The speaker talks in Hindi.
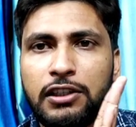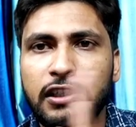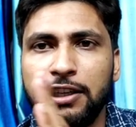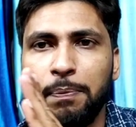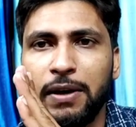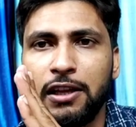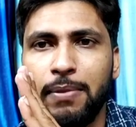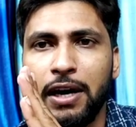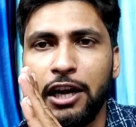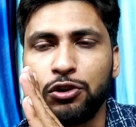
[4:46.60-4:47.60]
जैसे ये पर्दा
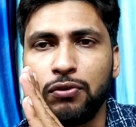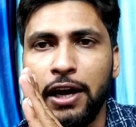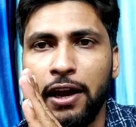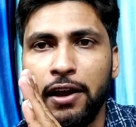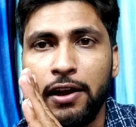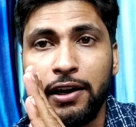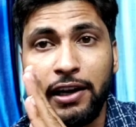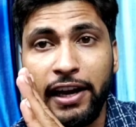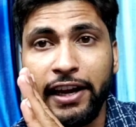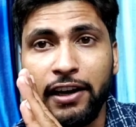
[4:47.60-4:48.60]
बाहर आ चुका है
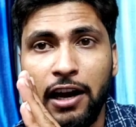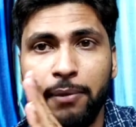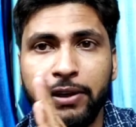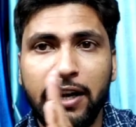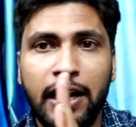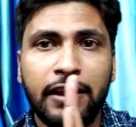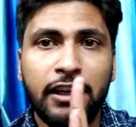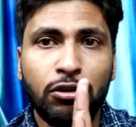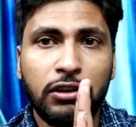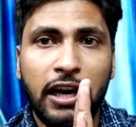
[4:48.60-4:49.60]
लेकिन अब ये
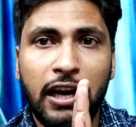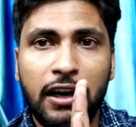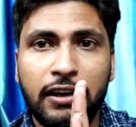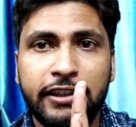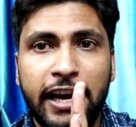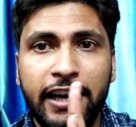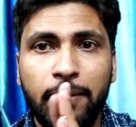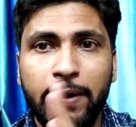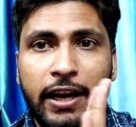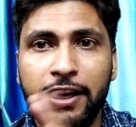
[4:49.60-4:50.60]
अंदर तो जा जा ही
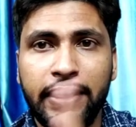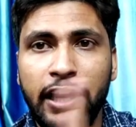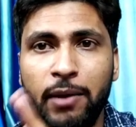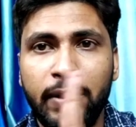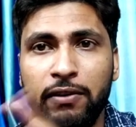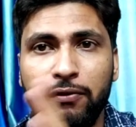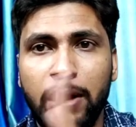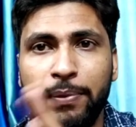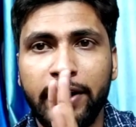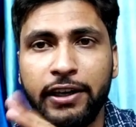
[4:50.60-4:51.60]
नहीं पा रहा ये यहीं पर
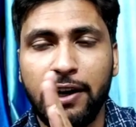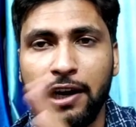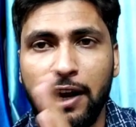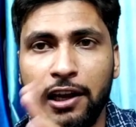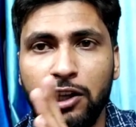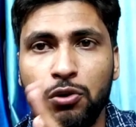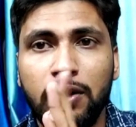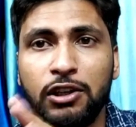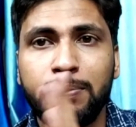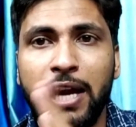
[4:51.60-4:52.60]
वाइब्रेट कर रहा है
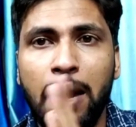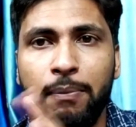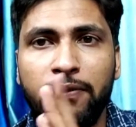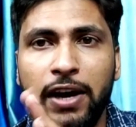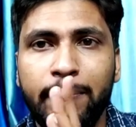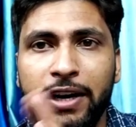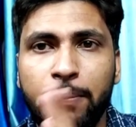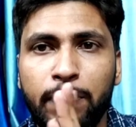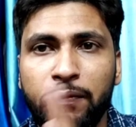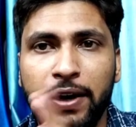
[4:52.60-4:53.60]
क्योंकि इसमें एम्पलीफायर में
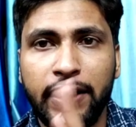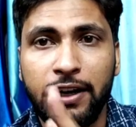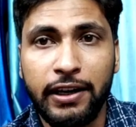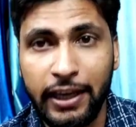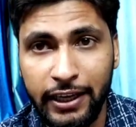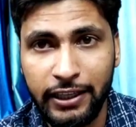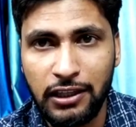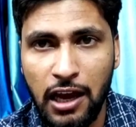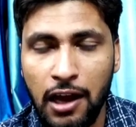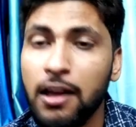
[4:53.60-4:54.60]
डैम्पिंग फैक्टर नहीं
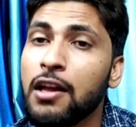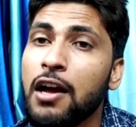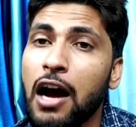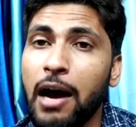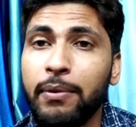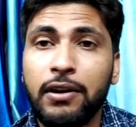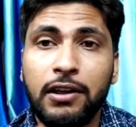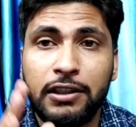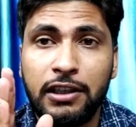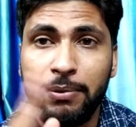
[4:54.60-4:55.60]
था अब
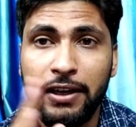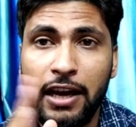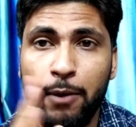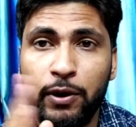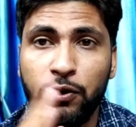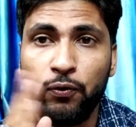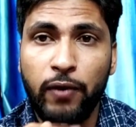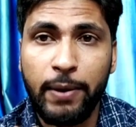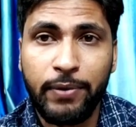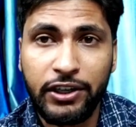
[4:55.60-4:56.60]
जब ये यहाँ पर यूँ
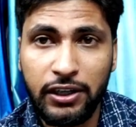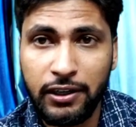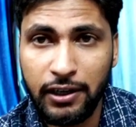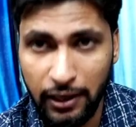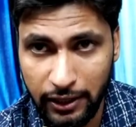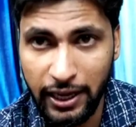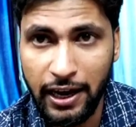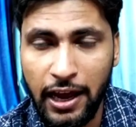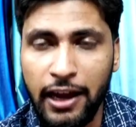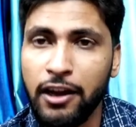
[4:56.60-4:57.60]
वाइब्रेशन दे
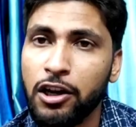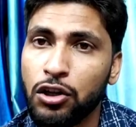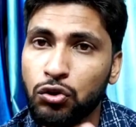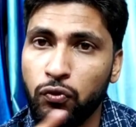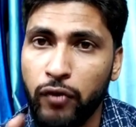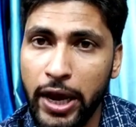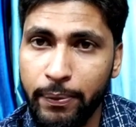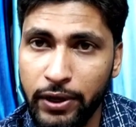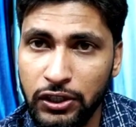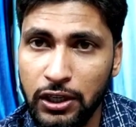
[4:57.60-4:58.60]
रहा है तो
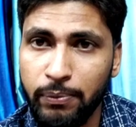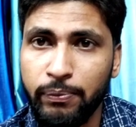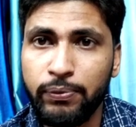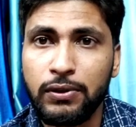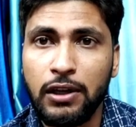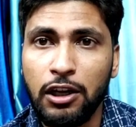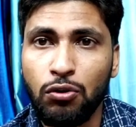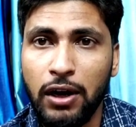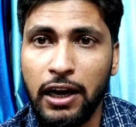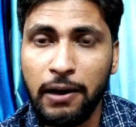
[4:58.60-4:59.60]
वाइब्रेशन के
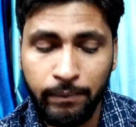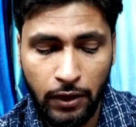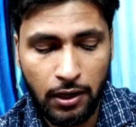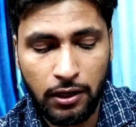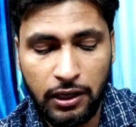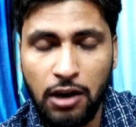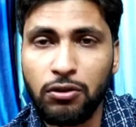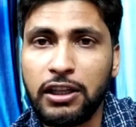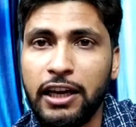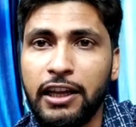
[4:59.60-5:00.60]
द्वारा क्या
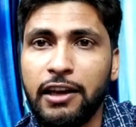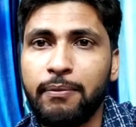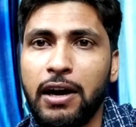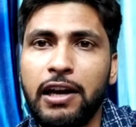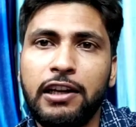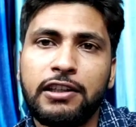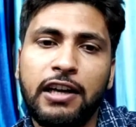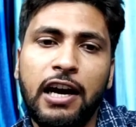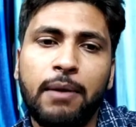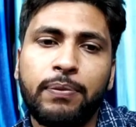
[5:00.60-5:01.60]
होता है देखिए मान
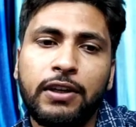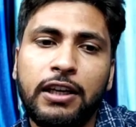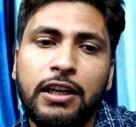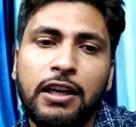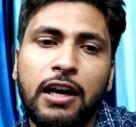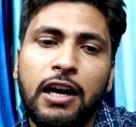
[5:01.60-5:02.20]
लीजिए आपकी